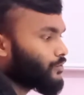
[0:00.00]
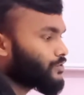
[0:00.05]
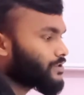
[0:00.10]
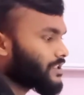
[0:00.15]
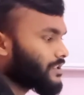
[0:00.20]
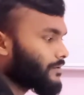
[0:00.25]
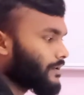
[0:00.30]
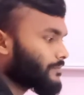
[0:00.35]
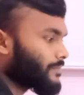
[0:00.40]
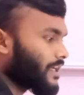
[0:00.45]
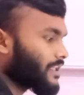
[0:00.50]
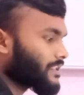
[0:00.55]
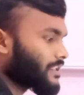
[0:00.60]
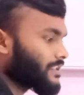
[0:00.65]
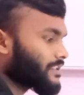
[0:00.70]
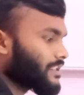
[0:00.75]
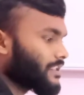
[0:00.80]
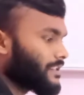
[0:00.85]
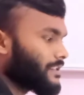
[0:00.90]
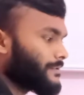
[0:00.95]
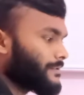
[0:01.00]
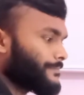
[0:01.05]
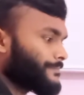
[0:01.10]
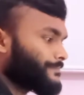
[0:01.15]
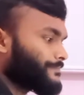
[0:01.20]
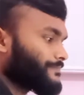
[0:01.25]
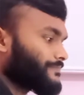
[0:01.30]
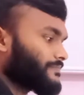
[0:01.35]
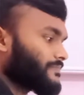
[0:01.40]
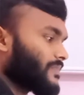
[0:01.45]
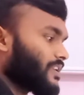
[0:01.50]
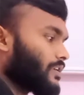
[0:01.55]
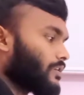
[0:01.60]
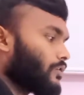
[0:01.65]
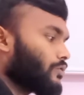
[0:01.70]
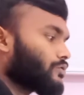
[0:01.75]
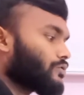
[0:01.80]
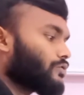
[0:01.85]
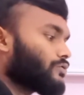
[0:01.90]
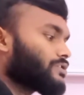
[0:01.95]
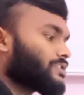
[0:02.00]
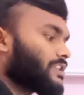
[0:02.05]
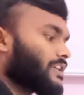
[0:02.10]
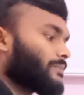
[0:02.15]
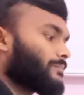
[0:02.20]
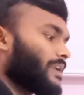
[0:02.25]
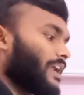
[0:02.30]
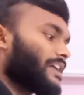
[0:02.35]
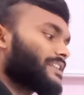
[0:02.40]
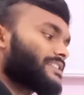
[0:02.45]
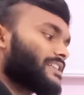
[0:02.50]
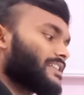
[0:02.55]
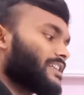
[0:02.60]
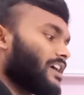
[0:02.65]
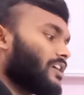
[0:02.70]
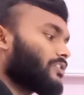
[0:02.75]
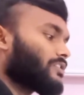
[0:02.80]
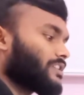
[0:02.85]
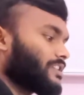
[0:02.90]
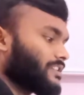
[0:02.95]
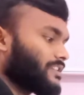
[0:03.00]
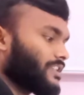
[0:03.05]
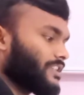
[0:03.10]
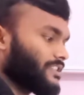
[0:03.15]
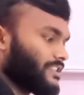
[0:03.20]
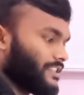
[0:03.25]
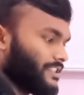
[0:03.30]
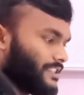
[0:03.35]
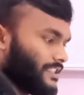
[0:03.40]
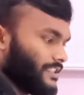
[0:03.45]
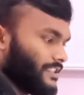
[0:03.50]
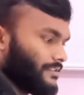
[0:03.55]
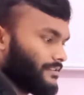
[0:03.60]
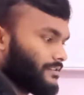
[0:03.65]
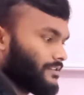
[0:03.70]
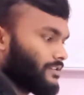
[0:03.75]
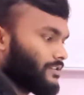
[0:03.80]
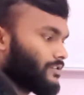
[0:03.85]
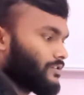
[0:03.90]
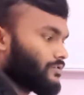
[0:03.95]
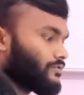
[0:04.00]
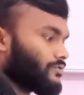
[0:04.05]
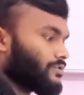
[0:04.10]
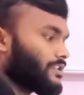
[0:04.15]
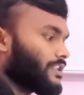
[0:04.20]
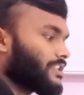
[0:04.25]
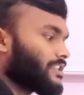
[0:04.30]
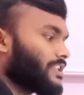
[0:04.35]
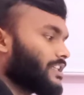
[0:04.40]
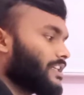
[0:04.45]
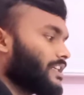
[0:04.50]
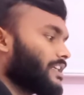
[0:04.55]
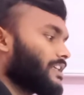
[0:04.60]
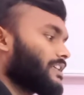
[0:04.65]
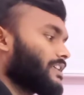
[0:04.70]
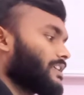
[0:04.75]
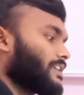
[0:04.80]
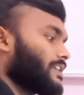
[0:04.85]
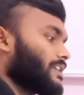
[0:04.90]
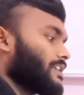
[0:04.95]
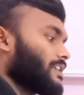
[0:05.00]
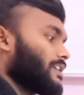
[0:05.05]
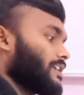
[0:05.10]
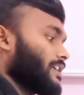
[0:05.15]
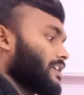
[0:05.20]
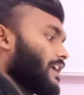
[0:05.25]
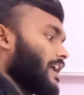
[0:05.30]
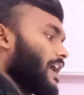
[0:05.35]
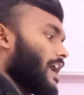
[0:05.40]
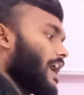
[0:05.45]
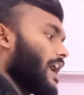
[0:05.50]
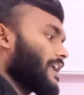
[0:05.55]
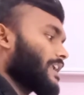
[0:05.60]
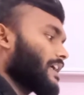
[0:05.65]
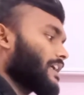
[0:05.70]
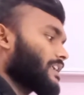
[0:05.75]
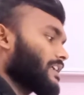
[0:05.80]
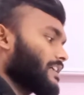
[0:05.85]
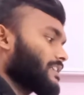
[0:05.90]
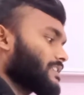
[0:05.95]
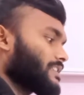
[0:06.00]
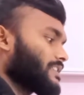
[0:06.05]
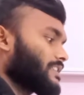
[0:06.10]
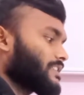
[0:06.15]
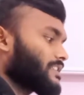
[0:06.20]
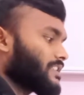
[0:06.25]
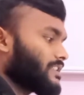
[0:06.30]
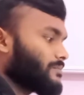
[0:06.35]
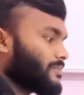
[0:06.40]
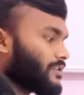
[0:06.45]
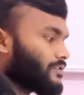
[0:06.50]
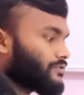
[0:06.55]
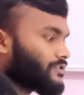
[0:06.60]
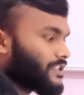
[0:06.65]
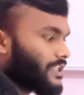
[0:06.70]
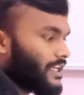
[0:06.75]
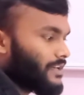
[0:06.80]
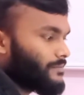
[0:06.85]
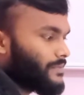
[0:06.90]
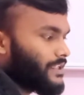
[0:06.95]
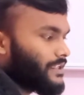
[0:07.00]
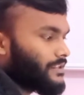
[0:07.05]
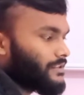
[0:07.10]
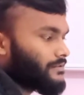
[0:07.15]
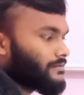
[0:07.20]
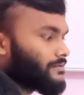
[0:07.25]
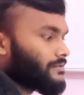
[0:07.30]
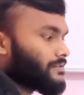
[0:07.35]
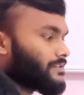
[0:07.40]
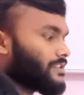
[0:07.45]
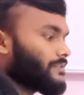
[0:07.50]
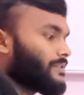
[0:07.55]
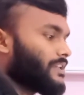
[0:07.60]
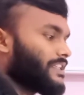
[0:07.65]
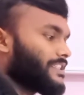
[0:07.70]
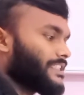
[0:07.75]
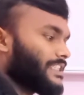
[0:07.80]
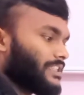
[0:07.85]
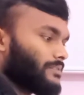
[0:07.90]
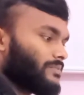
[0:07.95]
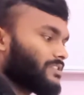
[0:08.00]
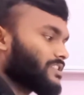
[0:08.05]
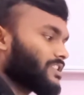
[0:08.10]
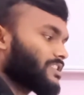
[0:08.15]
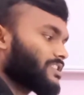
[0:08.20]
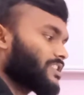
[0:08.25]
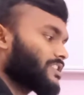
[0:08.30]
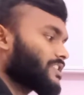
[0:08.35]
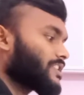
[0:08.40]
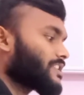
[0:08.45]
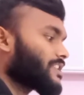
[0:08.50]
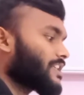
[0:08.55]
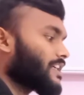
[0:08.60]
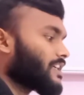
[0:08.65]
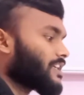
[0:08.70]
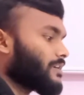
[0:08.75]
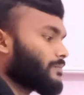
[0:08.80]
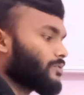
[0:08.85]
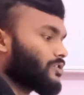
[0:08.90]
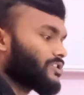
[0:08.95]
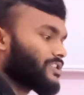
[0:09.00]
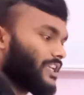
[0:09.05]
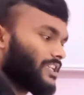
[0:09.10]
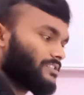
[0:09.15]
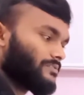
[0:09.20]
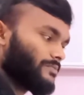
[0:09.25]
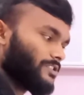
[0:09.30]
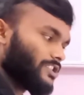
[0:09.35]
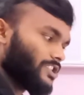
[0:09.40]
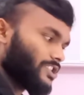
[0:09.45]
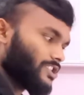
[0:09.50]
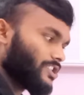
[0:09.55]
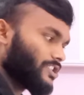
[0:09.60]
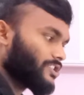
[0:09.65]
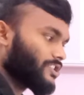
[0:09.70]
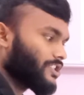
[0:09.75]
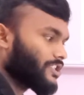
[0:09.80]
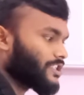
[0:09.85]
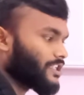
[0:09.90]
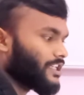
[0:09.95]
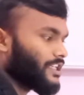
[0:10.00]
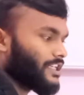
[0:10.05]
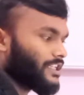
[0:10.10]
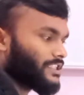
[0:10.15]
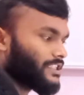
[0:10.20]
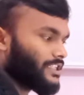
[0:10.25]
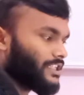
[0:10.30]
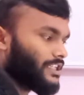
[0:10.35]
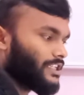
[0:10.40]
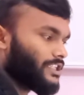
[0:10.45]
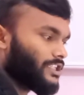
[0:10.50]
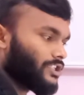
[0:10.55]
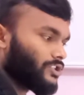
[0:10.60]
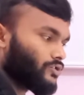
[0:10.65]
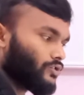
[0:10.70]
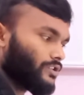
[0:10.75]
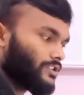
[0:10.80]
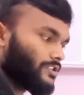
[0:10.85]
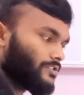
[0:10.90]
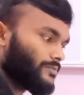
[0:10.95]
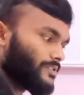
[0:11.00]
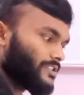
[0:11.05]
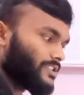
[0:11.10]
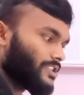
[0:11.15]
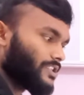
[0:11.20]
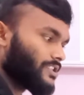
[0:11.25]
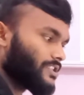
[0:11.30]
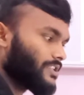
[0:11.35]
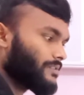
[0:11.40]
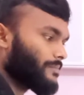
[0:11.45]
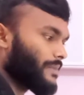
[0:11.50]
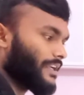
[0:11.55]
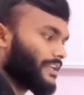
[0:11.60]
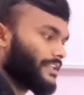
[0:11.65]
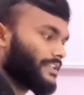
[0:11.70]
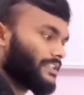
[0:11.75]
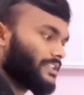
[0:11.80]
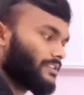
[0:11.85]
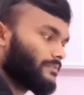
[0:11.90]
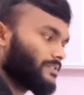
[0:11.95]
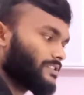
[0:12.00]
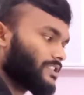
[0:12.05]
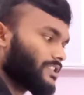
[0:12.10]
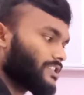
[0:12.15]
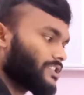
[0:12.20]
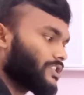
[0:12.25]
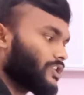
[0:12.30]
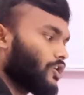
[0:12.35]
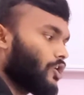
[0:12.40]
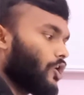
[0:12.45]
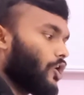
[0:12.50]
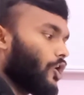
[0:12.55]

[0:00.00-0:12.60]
उसके बाद बात करते हैं कौन कौन सा ब्रांच है यहाँ और कितना सीट है तो देखते हैं आर आर एस डी सी बेगूसराय में सिविल इंजीनियरिंग में सिक्सटी सीट है कंप्यूटर साइंस में सिक्सटी सीट इलेक्ट्रिकल एंड इलेक्ट्रॉनिक्स में सिक्सटी मैकेनिकल में सिक्सटी